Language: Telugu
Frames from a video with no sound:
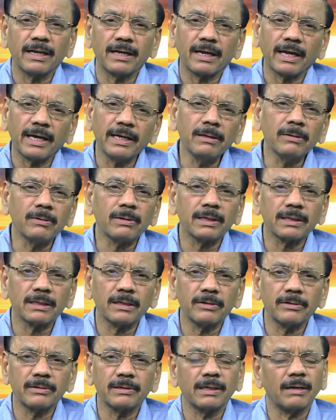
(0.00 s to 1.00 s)
రైలు
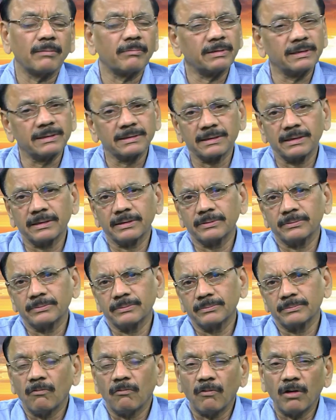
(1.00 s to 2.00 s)
కదలడం గమనించలేదు
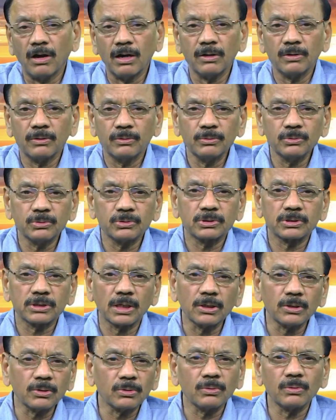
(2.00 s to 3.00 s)
వాళ్ళు
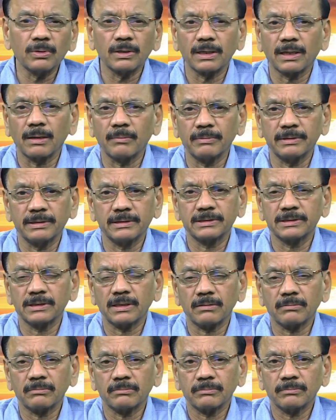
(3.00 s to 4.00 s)
చటుక్కున
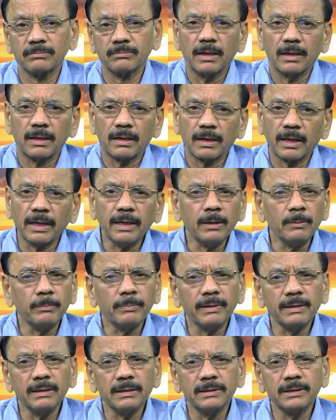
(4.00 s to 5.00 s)
గమనించారు రైలు
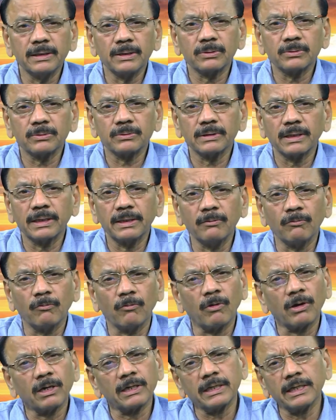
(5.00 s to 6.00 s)
బయలుదేరుతుందని
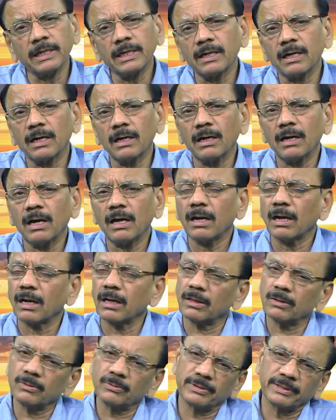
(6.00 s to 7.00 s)
ఒకటే కంగారు ఆ
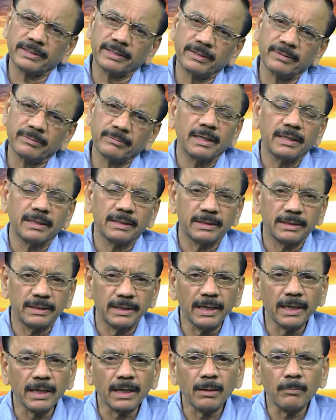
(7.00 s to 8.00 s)
నలుగురికి
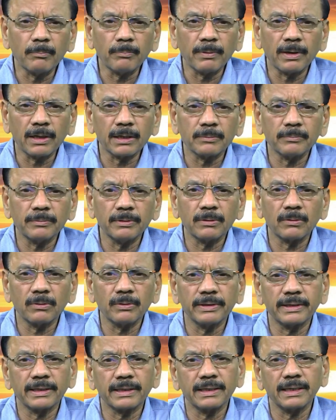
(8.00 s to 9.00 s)
ఏ
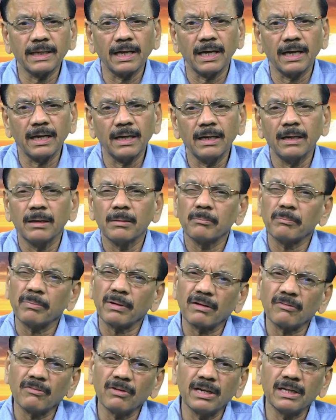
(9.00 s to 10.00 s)
కంపార్ట్మెంట్లో ఎక్కినా
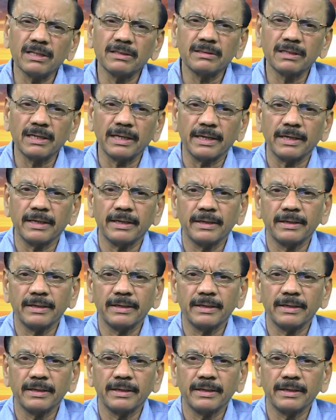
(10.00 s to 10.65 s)
పర్వాలేదులే